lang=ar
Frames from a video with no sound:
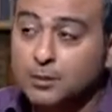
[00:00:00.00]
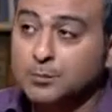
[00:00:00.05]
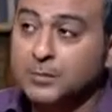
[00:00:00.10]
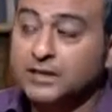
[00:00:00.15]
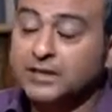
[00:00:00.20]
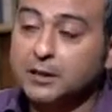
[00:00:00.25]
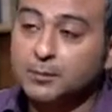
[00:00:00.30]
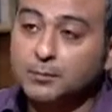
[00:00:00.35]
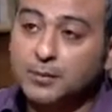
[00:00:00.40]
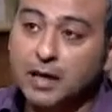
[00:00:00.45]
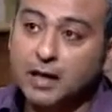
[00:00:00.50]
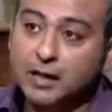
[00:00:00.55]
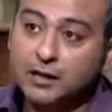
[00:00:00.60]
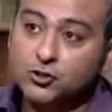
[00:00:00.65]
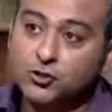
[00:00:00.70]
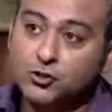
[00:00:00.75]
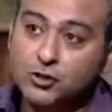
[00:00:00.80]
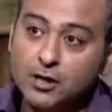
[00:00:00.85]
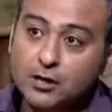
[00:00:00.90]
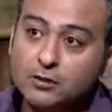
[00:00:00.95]
بتمنع
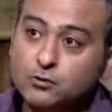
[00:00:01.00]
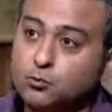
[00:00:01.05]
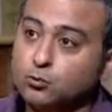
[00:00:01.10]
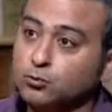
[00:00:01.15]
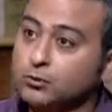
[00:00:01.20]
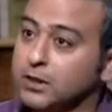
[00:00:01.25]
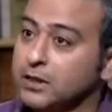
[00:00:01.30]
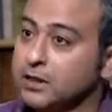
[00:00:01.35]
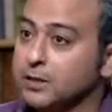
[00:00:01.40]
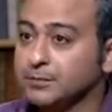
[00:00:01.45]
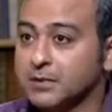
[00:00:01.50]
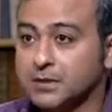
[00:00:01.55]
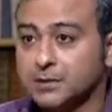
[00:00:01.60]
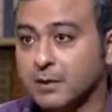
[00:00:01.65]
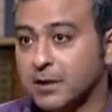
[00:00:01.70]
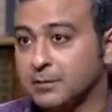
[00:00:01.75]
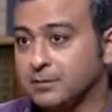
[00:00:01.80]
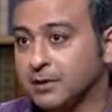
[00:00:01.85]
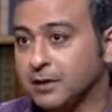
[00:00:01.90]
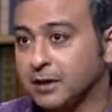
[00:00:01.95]
اشياء سجون تانية
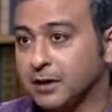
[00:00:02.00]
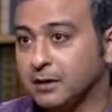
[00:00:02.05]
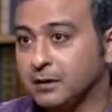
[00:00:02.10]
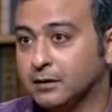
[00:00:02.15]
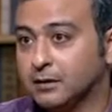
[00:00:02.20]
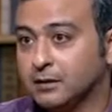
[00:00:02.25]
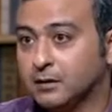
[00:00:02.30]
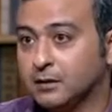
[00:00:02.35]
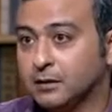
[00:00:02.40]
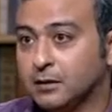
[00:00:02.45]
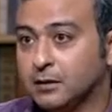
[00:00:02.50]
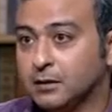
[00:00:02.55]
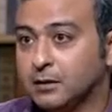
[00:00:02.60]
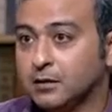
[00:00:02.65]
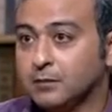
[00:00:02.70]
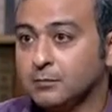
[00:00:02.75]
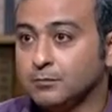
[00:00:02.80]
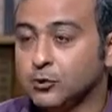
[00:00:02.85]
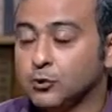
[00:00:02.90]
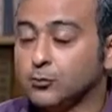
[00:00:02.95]
بتسمح بيها
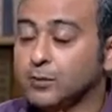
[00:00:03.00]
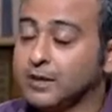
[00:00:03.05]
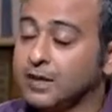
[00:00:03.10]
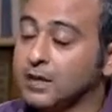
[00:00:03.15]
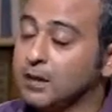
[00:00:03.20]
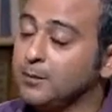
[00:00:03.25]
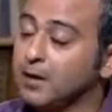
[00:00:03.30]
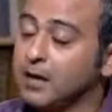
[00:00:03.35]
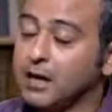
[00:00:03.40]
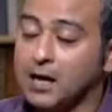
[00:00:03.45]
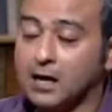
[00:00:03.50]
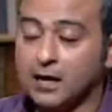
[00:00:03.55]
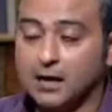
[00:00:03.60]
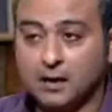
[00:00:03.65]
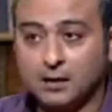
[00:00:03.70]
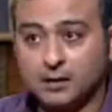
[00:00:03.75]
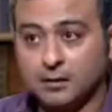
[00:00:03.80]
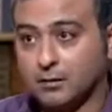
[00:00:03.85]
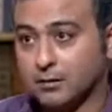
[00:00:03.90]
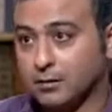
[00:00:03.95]
مش بتكلم على
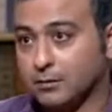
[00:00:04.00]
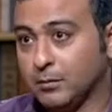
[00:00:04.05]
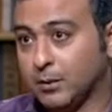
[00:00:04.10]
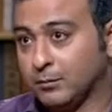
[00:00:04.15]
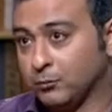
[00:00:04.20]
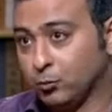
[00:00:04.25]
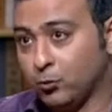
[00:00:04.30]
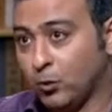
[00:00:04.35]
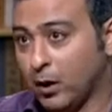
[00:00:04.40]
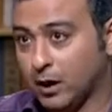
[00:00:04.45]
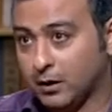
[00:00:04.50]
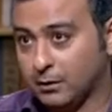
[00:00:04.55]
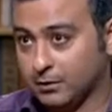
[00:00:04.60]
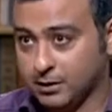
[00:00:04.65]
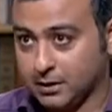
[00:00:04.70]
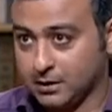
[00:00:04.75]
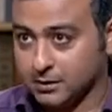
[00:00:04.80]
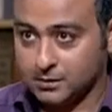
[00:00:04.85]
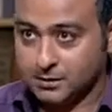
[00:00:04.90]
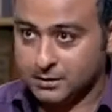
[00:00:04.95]
حاجه ممنوعه
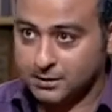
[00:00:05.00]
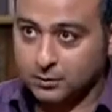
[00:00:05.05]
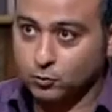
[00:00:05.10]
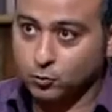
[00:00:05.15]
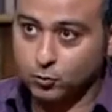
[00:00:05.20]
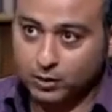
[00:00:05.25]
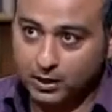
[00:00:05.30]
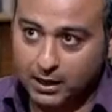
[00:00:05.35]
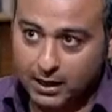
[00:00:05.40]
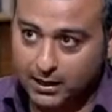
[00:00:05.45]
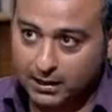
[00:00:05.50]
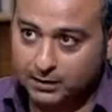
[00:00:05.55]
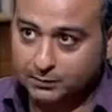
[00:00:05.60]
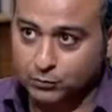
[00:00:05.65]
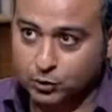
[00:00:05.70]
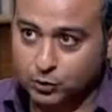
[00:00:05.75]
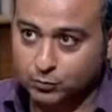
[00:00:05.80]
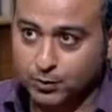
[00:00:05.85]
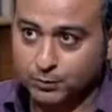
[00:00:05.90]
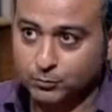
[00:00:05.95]
يعني اساسا كل الحاجات
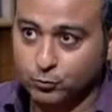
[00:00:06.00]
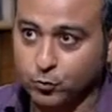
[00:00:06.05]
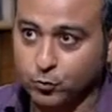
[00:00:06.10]
آه